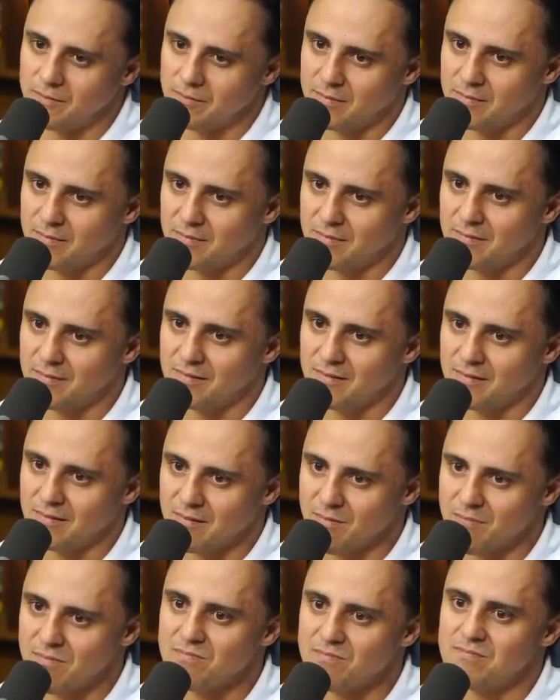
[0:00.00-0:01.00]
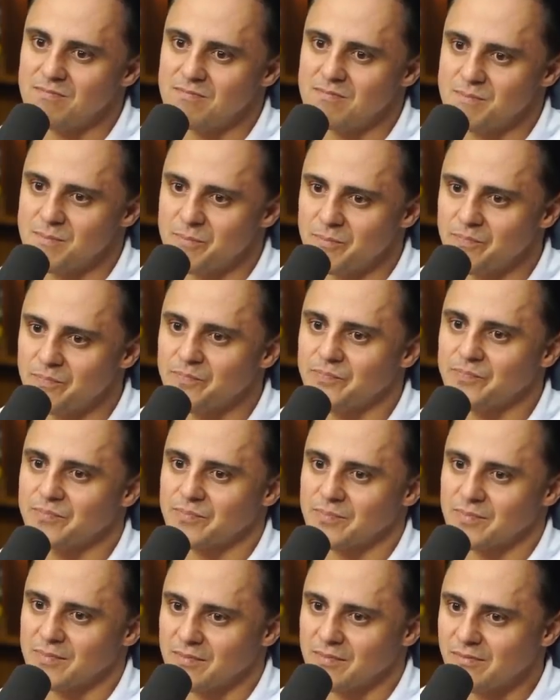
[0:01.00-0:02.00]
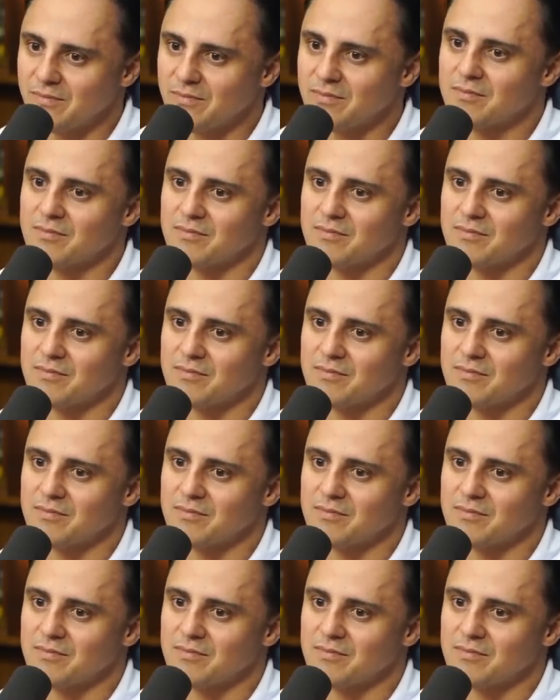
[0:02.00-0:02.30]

Ah, caralho. Caralho. Caralho.